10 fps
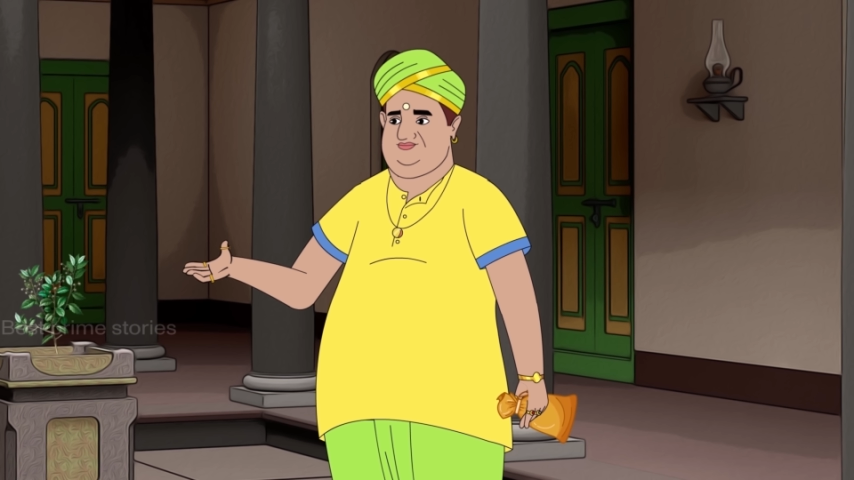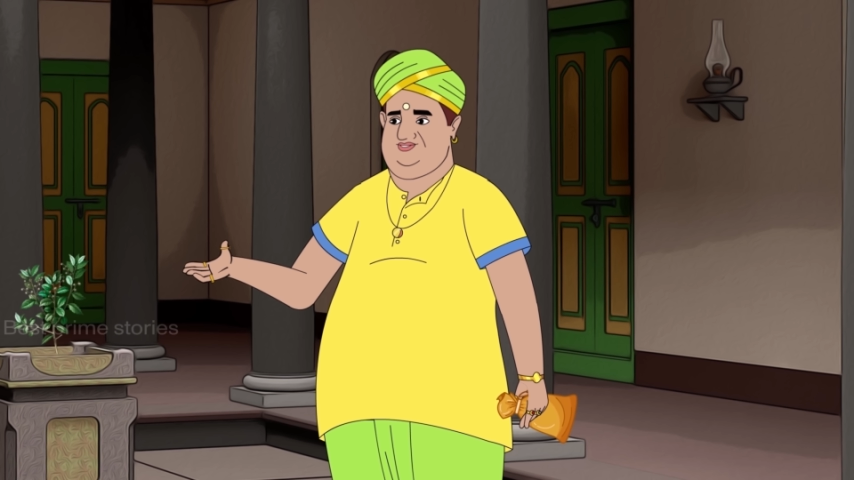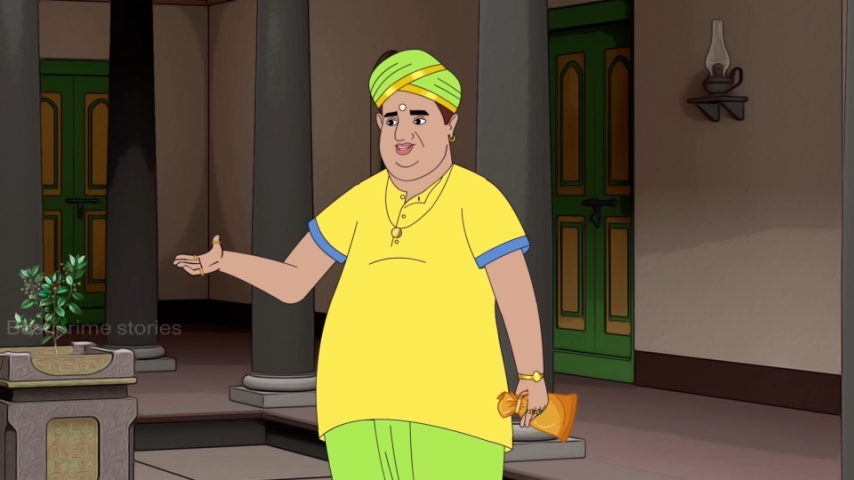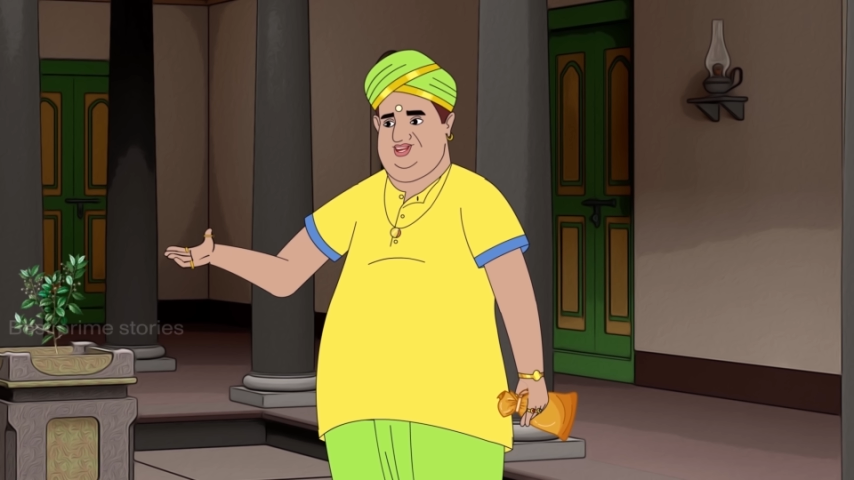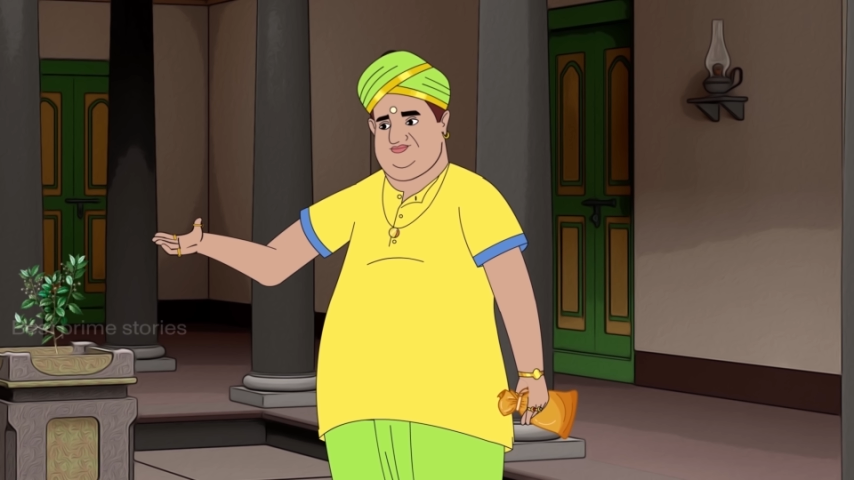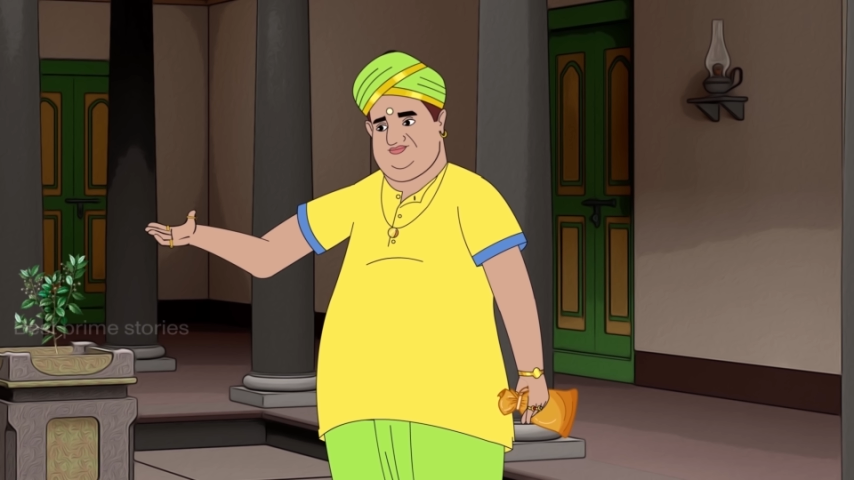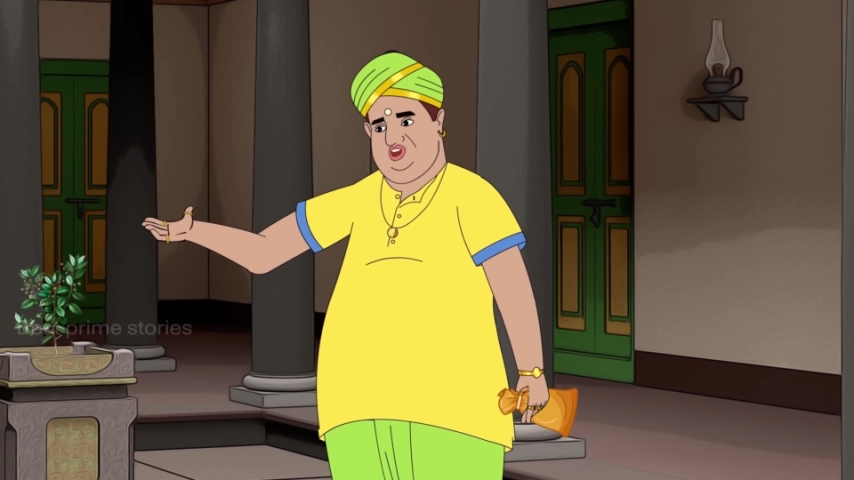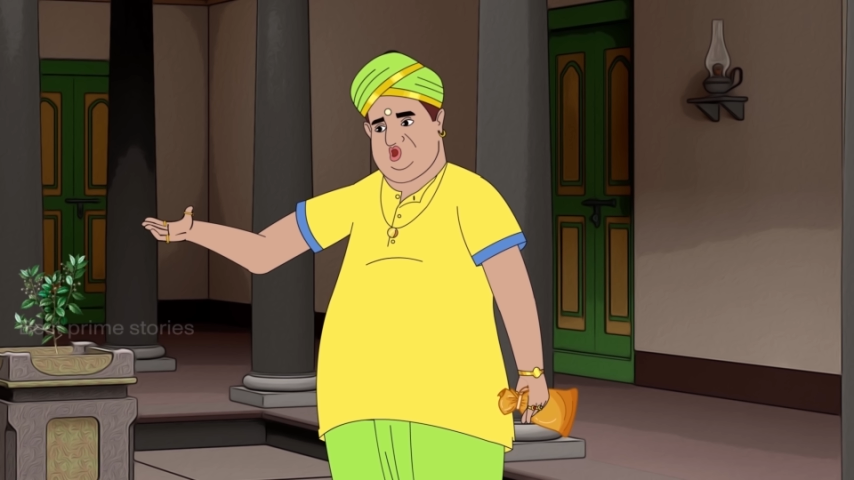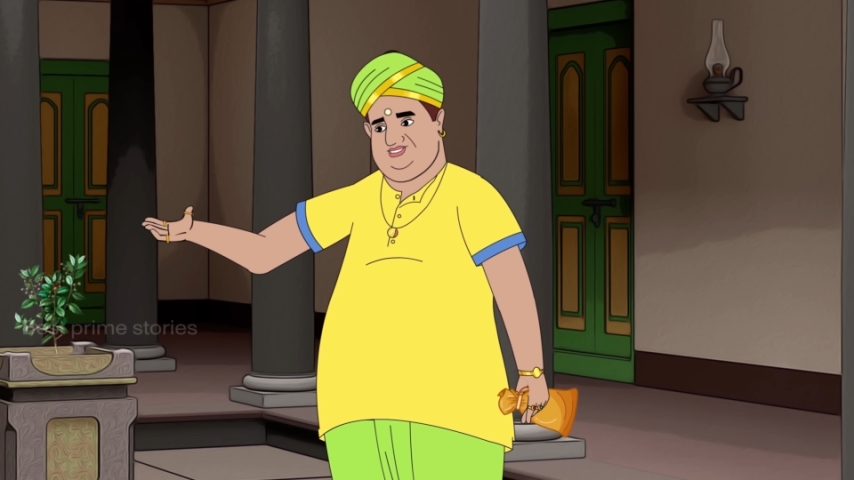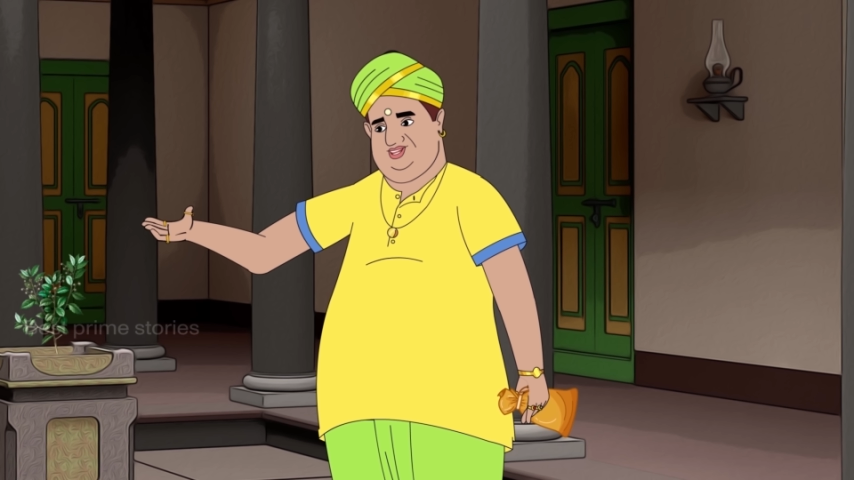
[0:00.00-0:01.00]
மூன்று ரூபா
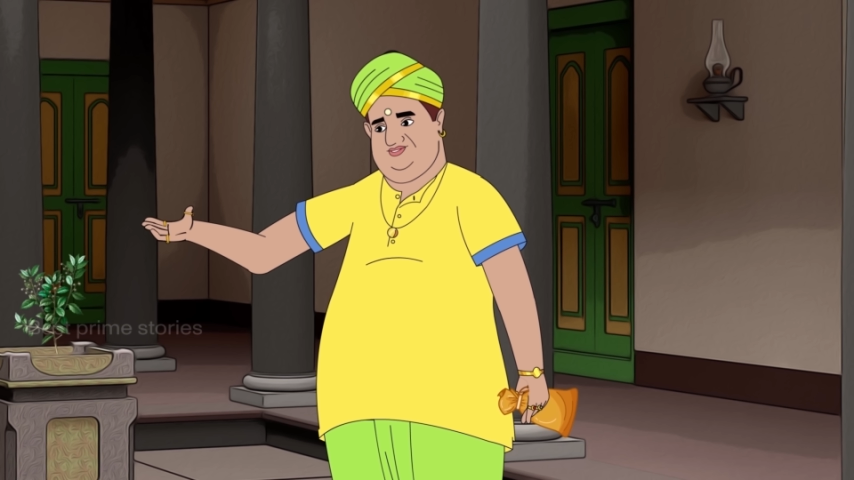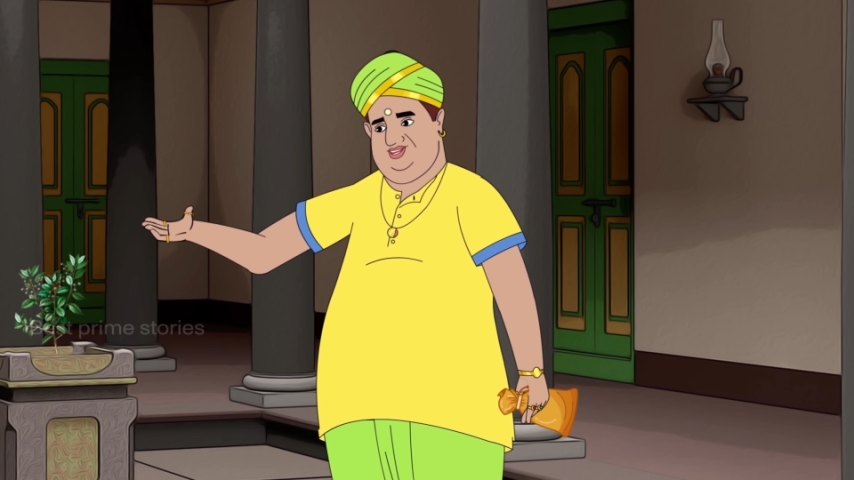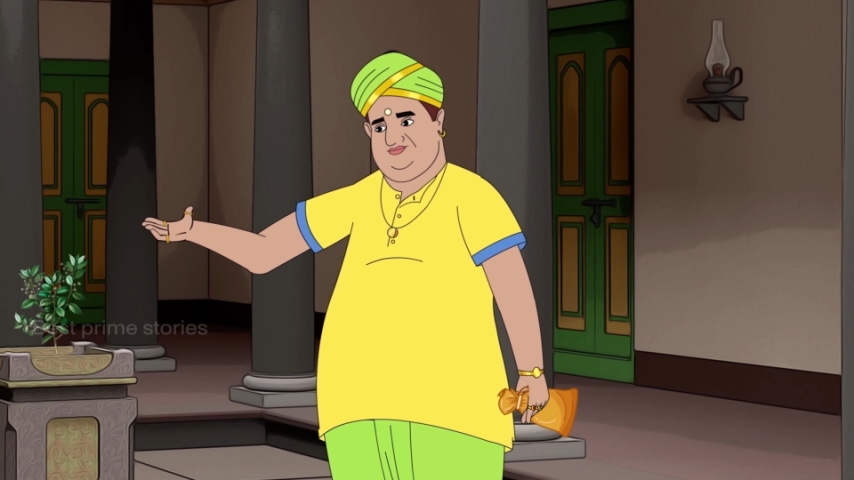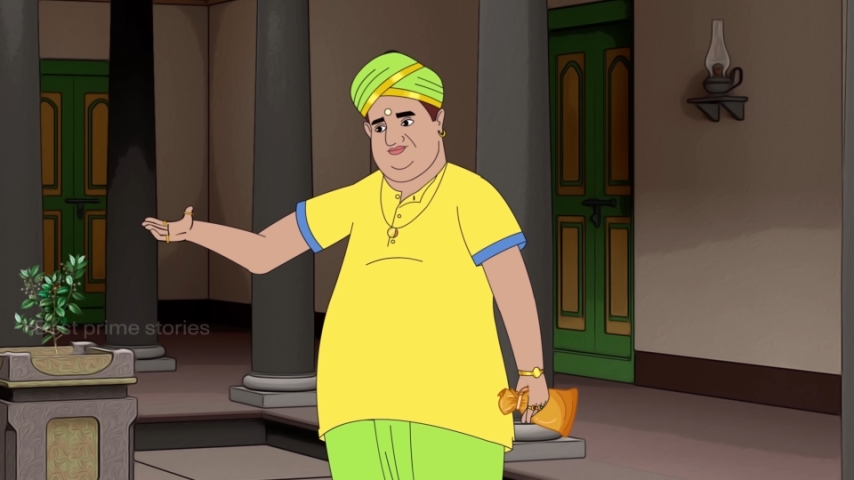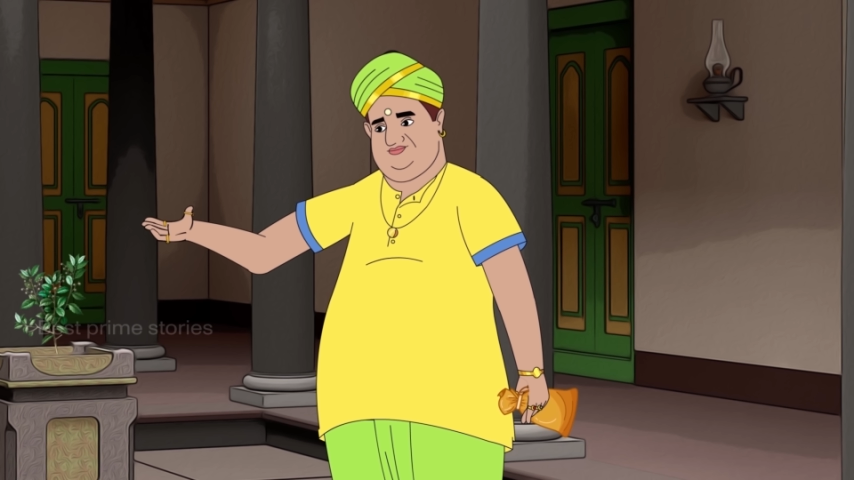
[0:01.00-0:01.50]
ஏத்தி தரேன்